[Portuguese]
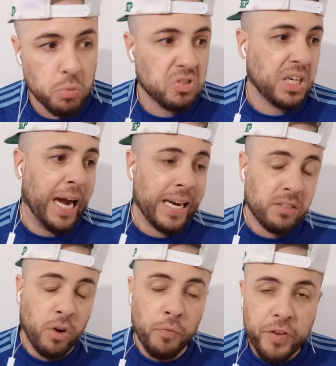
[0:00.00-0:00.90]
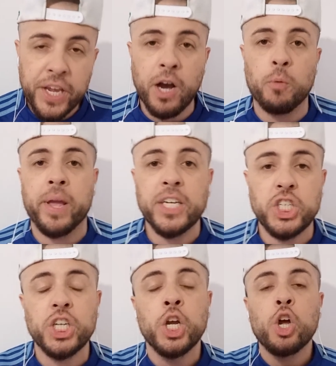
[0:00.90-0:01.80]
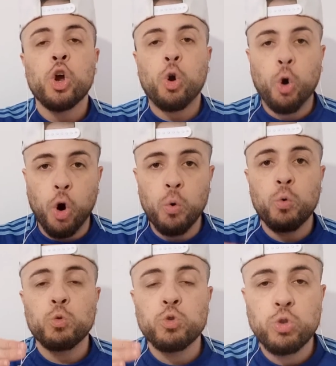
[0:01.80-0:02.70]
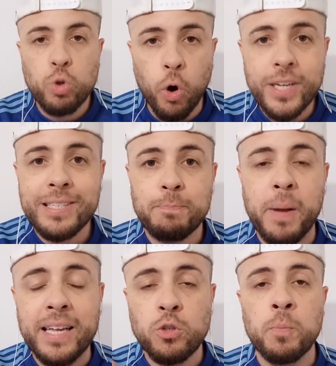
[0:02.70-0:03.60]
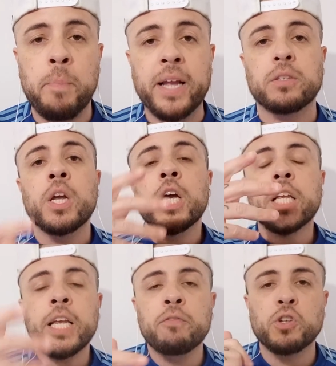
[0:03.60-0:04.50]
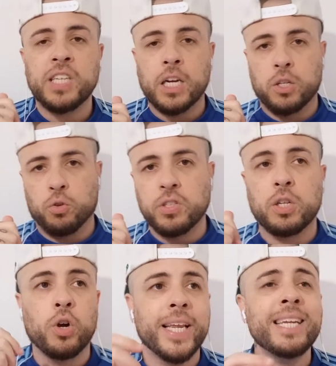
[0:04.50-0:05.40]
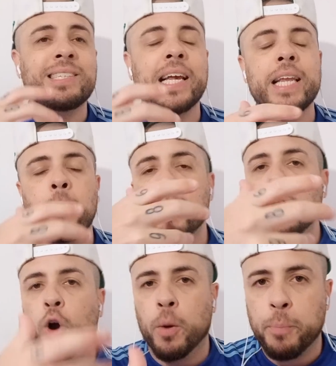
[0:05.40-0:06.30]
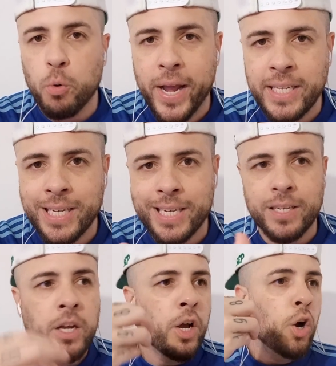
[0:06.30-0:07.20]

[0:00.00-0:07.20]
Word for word: Os caras vão vir realmente com os dois pés no peito. O que, que você acha, torcedor? O que, que seria melhor para o Hendrick?